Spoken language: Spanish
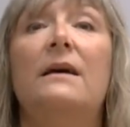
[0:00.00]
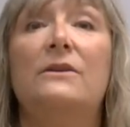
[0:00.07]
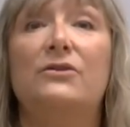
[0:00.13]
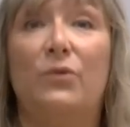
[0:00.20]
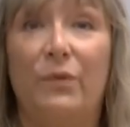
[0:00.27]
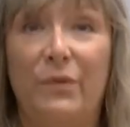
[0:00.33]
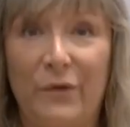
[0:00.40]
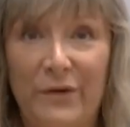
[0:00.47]

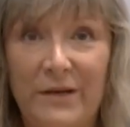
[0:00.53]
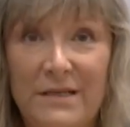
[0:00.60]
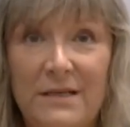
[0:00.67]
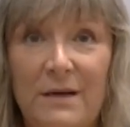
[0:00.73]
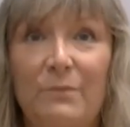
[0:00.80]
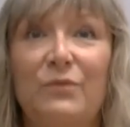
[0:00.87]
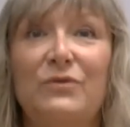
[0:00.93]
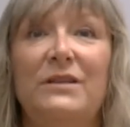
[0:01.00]
soluciones
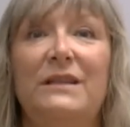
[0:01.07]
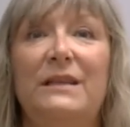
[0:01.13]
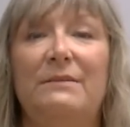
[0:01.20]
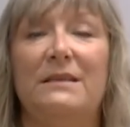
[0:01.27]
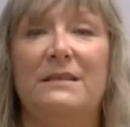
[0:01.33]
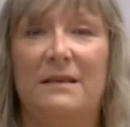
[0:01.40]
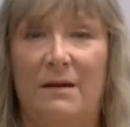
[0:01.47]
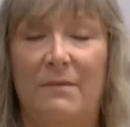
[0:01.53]

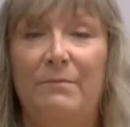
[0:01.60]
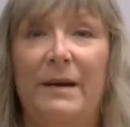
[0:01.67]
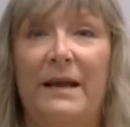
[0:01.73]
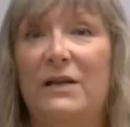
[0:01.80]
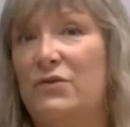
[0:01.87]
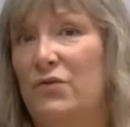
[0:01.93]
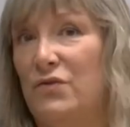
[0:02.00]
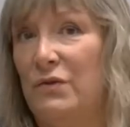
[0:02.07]
positivas
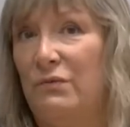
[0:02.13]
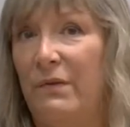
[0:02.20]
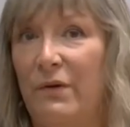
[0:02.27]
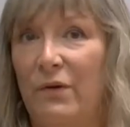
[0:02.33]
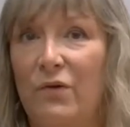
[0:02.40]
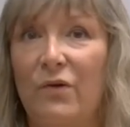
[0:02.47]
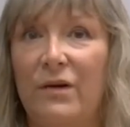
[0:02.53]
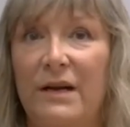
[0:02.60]
para su
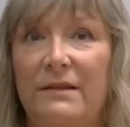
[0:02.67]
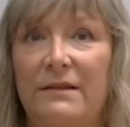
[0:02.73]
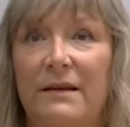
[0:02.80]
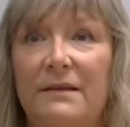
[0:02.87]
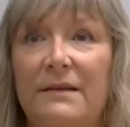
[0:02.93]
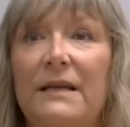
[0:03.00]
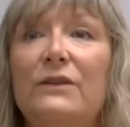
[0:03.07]
situación concreta.